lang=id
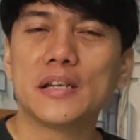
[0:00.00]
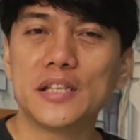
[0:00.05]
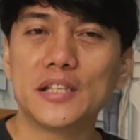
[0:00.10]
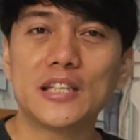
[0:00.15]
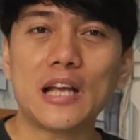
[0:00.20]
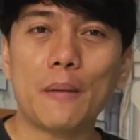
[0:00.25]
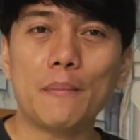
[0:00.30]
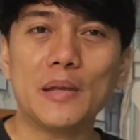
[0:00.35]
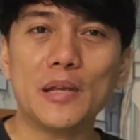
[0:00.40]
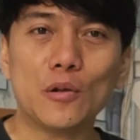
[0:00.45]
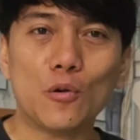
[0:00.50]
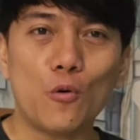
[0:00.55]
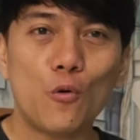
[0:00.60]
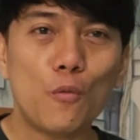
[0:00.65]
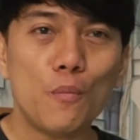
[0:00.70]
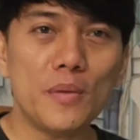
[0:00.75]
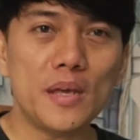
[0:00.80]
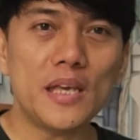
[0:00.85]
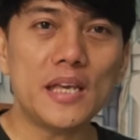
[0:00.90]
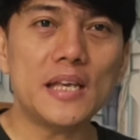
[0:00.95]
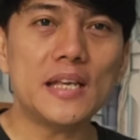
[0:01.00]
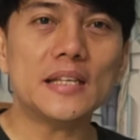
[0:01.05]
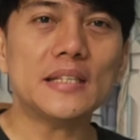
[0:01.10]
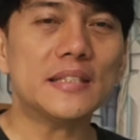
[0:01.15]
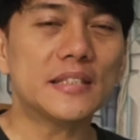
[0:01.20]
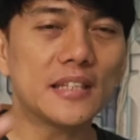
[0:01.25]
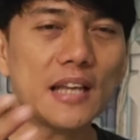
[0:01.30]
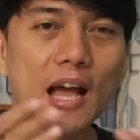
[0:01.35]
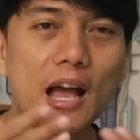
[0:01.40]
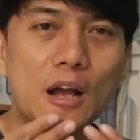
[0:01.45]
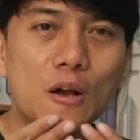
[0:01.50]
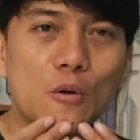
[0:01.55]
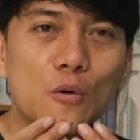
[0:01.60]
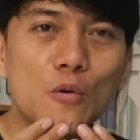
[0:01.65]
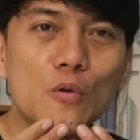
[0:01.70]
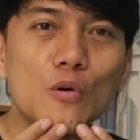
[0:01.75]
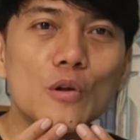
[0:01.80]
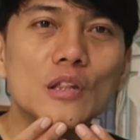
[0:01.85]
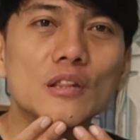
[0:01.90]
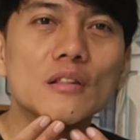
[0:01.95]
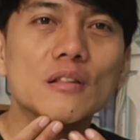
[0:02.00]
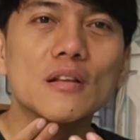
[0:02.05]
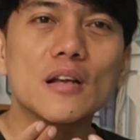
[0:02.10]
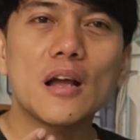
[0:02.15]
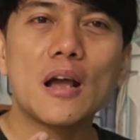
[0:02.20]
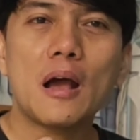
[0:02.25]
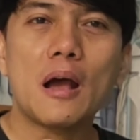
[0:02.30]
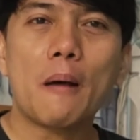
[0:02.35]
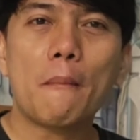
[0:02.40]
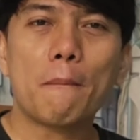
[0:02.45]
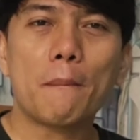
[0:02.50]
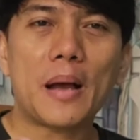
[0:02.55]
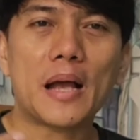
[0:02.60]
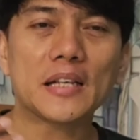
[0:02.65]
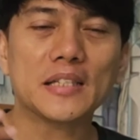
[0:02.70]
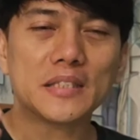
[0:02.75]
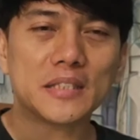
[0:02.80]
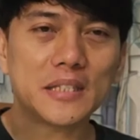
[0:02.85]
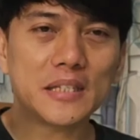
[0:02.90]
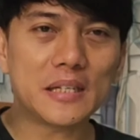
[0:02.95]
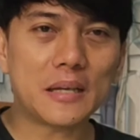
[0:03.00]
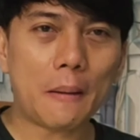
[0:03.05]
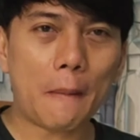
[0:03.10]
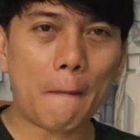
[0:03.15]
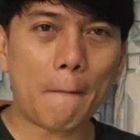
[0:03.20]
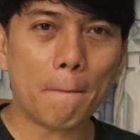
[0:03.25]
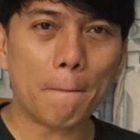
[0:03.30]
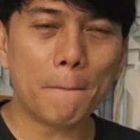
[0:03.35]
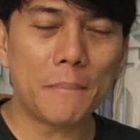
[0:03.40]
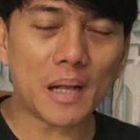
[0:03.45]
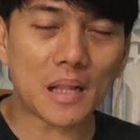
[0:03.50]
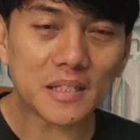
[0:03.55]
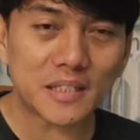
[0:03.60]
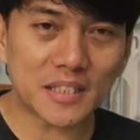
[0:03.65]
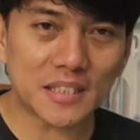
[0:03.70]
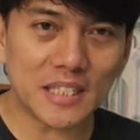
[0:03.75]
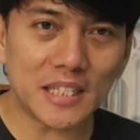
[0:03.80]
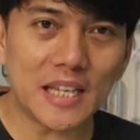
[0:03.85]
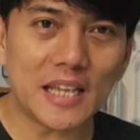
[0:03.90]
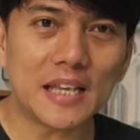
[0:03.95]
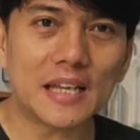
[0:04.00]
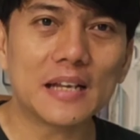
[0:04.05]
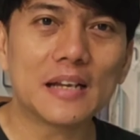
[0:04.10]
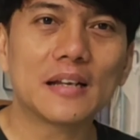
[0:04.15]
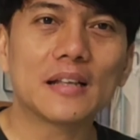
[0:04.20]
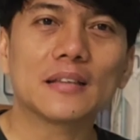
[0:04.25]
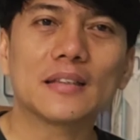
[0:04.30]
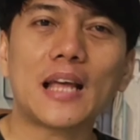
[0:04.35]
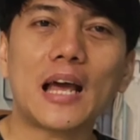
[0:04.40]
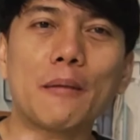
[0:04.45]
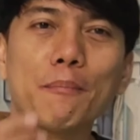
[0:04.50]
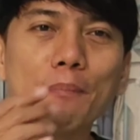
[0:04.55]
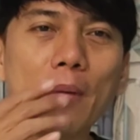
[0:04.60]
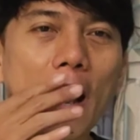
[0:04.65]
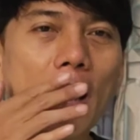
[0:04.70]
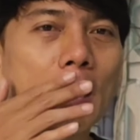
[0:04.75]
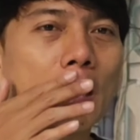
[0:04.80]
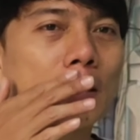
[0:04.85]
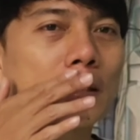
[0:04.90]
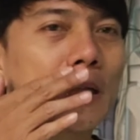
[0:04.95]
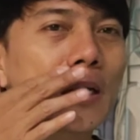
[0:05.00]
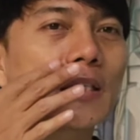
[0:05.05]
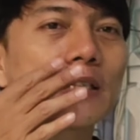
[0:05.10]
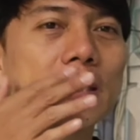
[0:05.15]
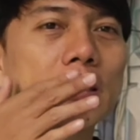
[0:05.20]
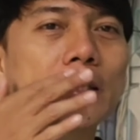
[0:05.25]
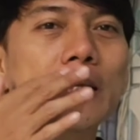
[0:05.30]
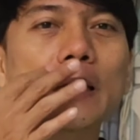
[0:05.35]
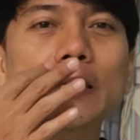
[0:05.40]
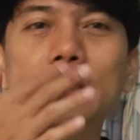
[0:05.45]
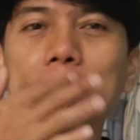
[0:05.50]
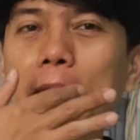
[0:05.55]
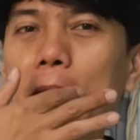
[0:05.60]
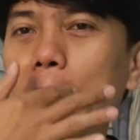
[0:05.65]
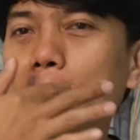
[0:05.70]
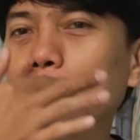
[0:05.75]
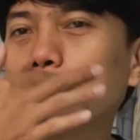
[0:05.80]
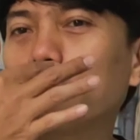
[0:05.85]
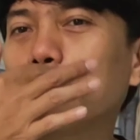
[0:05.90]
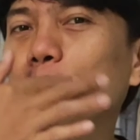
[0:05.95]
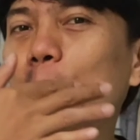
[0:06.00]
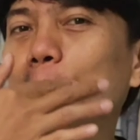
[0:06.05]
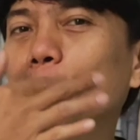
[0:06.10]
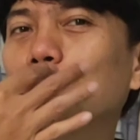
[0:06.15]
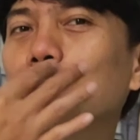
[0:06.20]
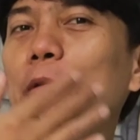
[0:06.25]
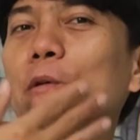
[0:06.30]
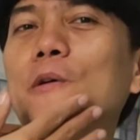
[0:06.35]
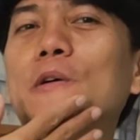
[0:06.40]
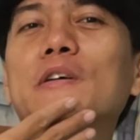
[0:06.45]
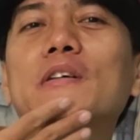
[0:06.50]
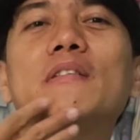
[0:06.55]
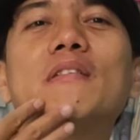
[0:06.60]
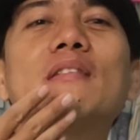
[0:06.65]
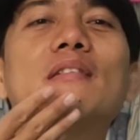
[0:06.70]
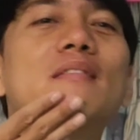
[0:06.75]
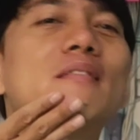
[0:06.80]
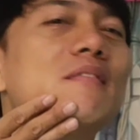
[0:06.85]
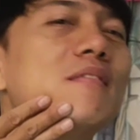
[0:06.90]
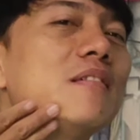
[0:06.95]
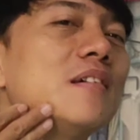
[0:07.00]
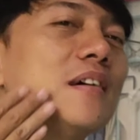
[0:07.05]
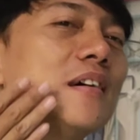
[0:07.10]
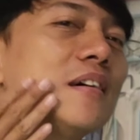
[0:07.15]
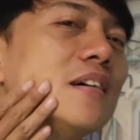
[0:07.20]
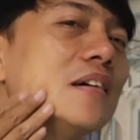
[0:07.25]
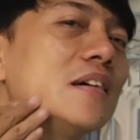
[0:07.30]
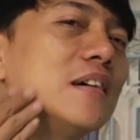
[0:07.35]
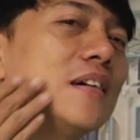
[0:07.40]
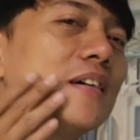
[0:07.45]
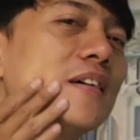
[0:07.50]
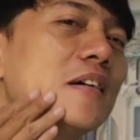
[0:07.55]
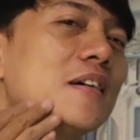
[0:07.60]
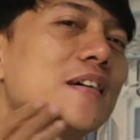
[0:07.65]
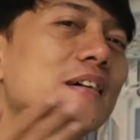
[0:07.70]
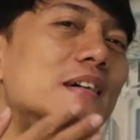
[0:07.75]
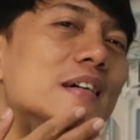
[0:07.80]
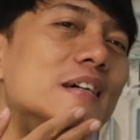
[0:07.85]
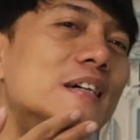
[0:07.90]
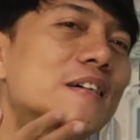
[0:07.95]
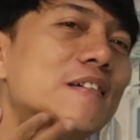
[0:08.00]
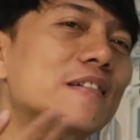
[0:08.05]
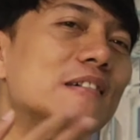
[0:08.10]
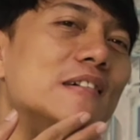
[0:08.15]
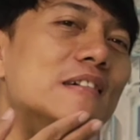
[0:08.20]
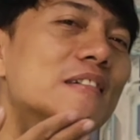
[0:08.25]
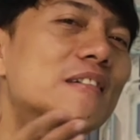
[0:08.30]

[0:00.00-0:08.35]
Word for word: Dijamin kumis, janggut pasti bersih tanpa ada tersisa sedikit pun tuh. Oke,